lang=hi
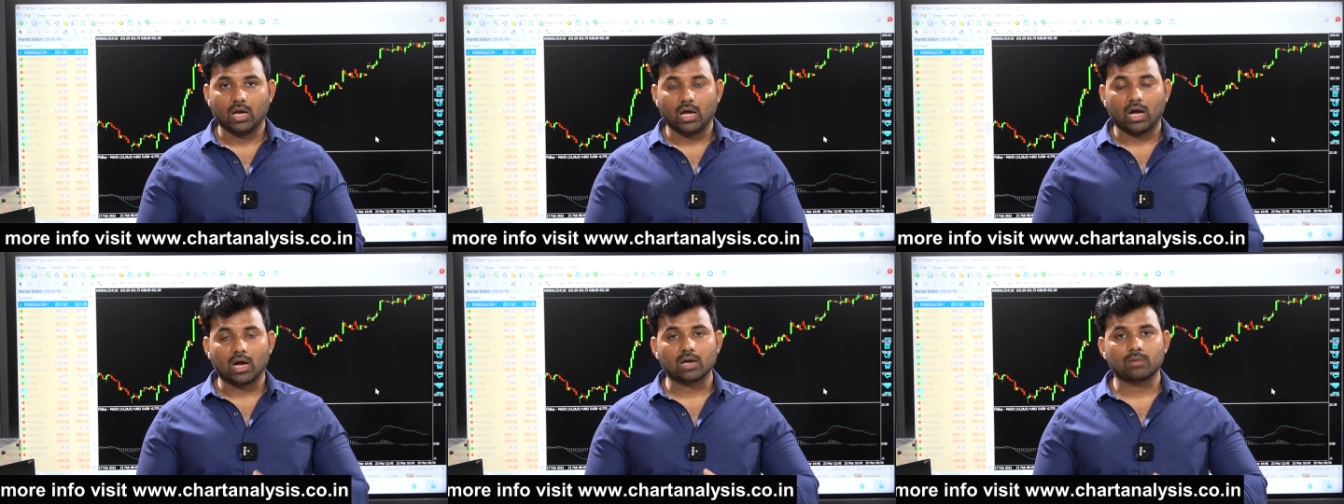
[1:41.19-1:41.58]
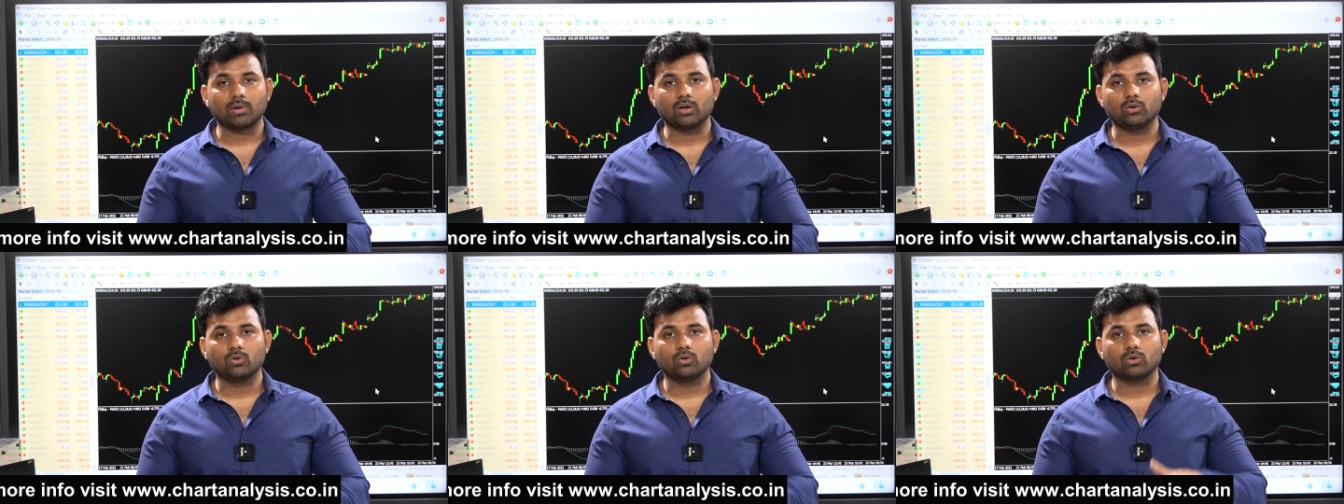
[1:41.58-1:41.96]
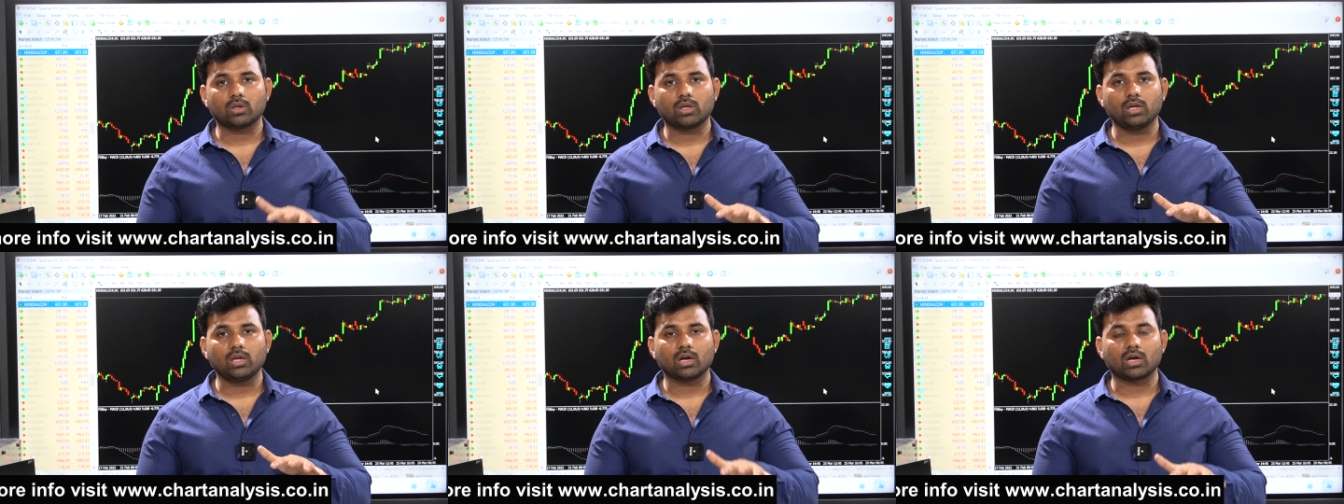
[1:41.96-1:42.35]
अगर मान लो
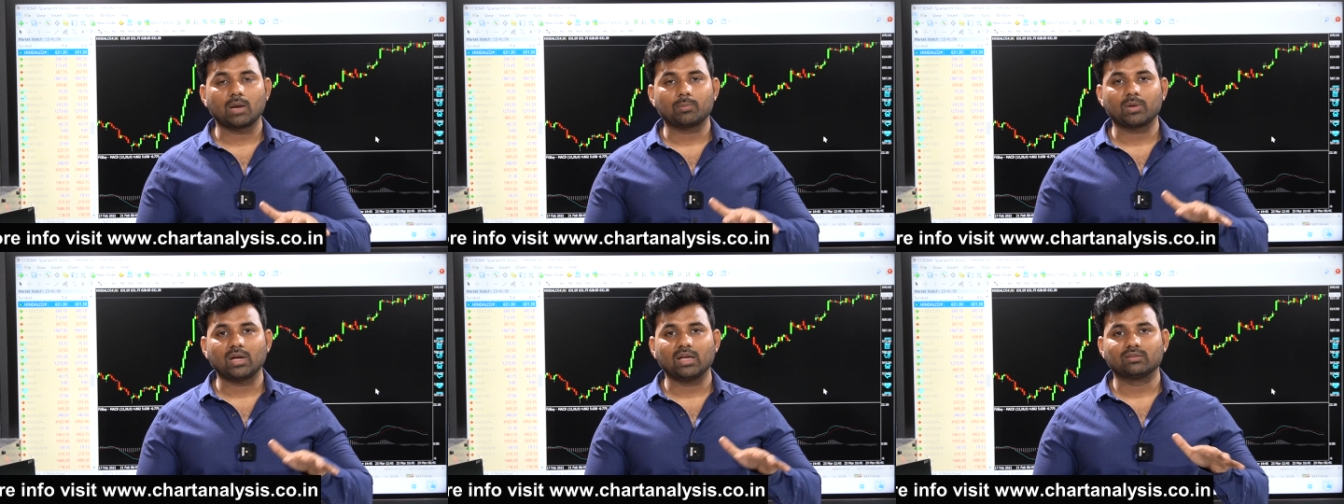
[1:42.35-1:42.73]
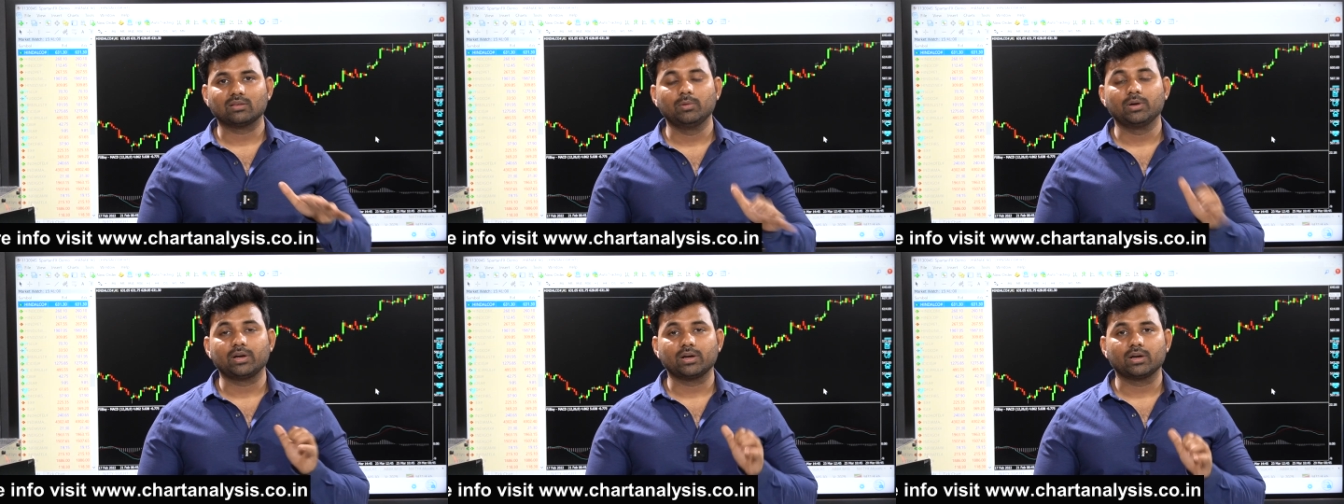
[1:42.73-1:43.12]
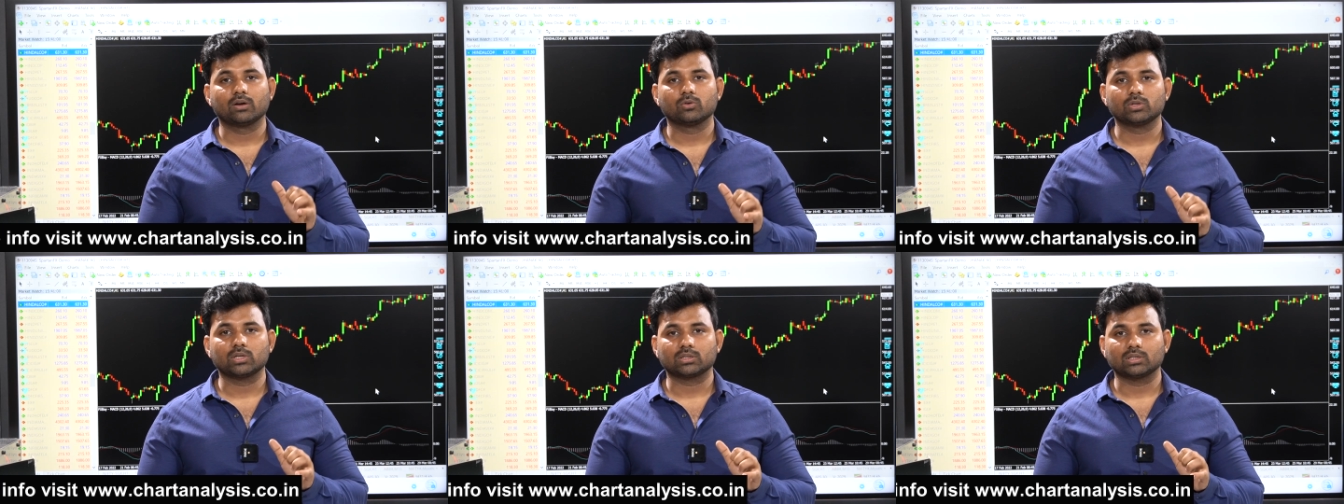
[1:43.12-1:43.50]
कि अगर आपका एस भी ट्रिगर
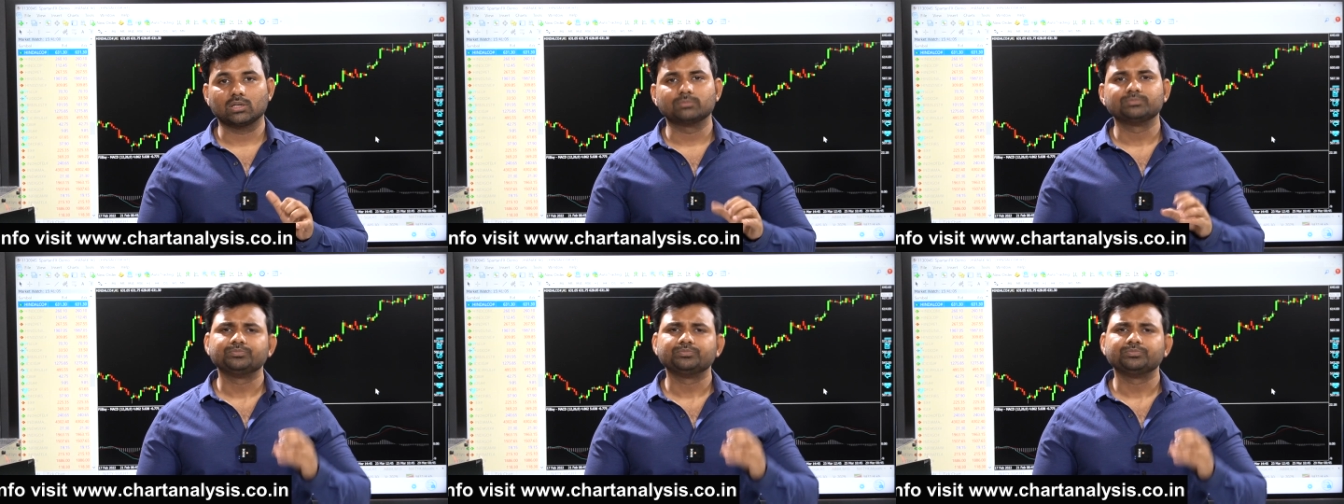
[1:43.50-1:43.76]
हो जाता